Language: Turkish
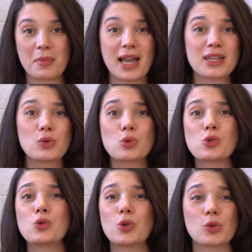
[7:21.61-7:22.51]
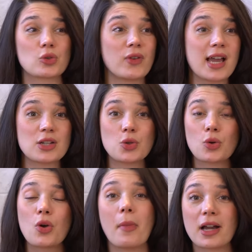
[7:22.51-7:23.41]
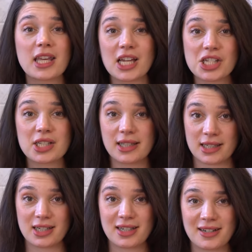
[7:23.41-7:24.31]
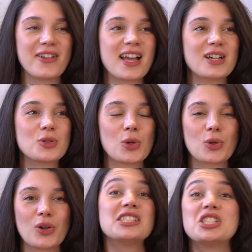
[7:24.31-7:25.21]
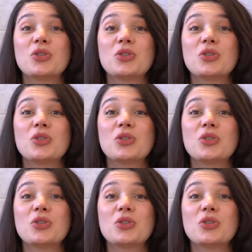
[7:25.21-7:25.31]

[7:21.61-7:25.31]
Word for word: Belki ruj sürüyordur veya çok makyajlıdır veya çok